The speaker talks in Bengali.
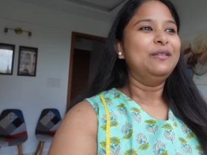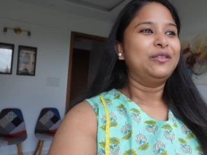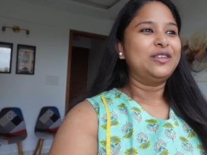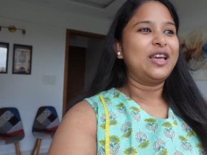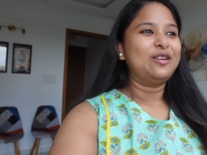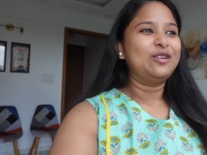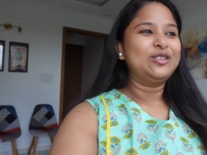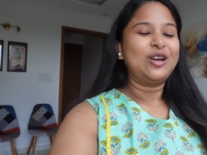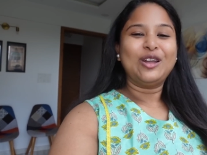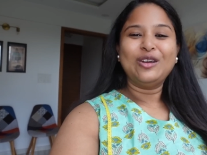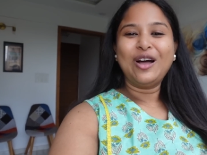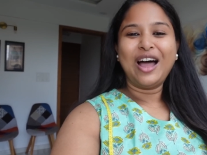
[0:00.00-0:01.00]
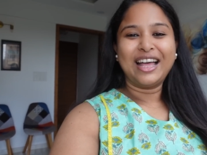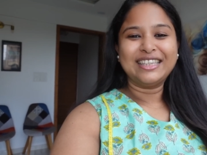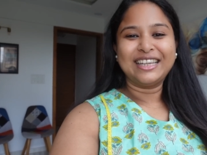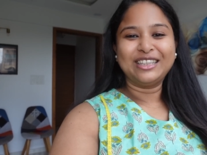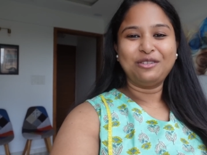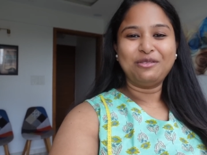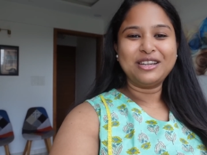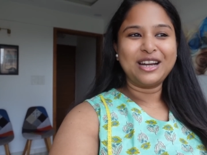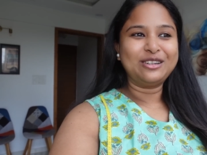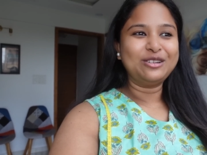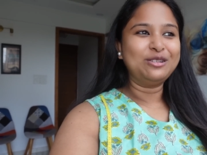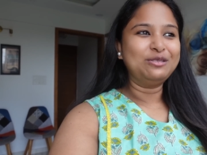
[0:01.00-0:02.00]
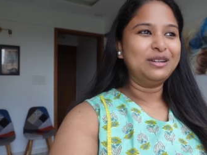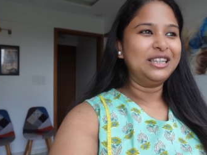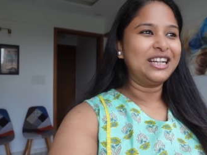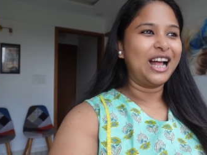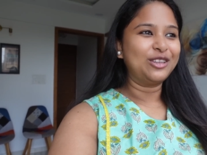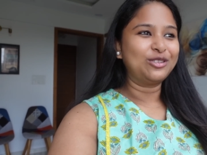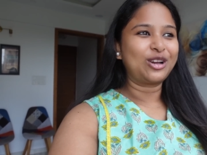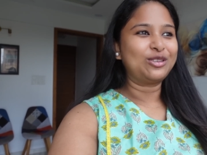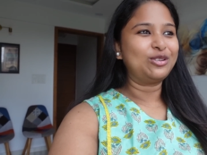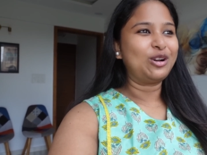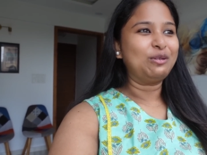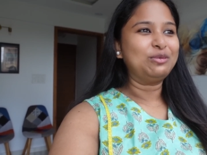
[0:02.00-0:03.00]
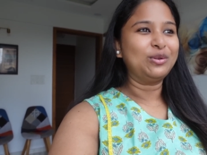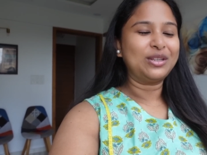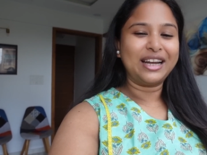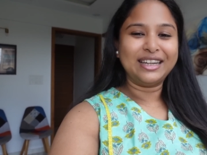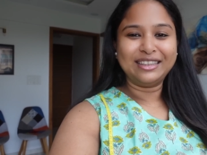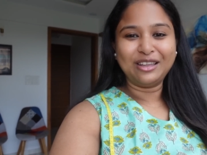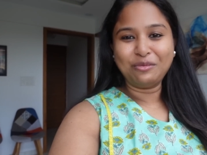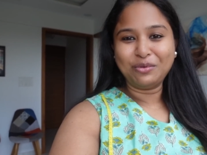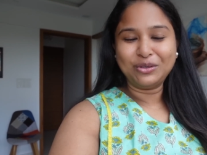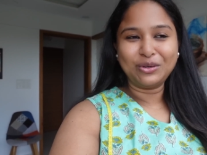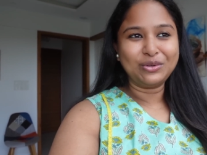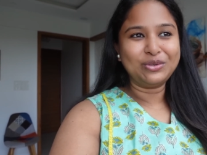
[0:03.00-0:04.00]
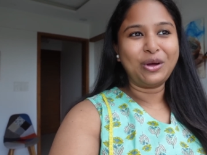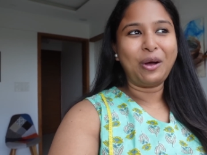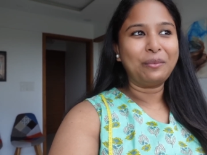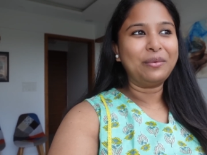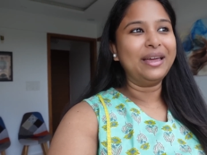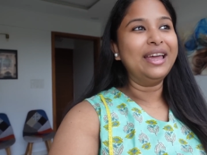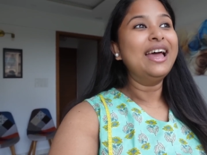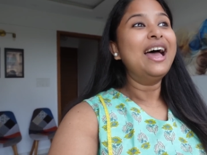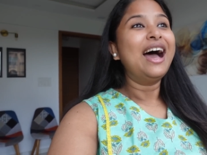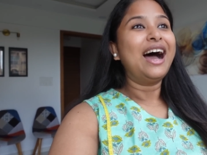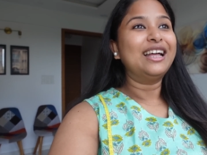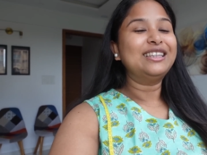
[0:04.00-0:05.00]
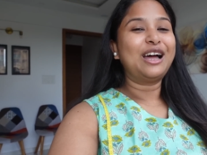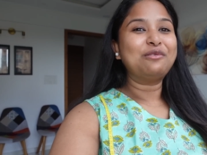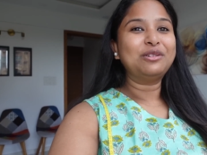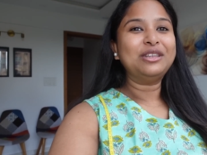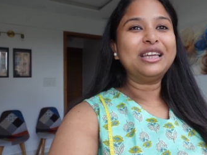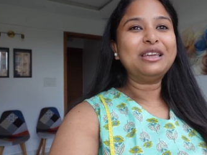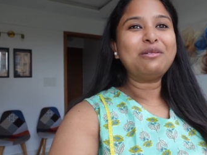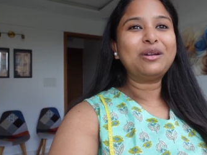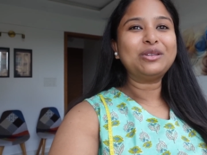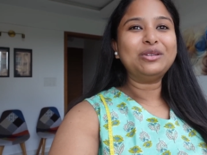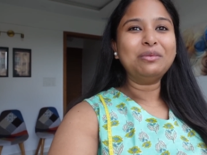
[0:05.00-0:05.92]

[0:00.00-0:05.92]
তো যাই হোক চলো আজকে তো বেশ মানে সাজো সাজো রব সোসাইটিতেও পুজো টুজো হবে আর তার মধ্যে কি বলো তো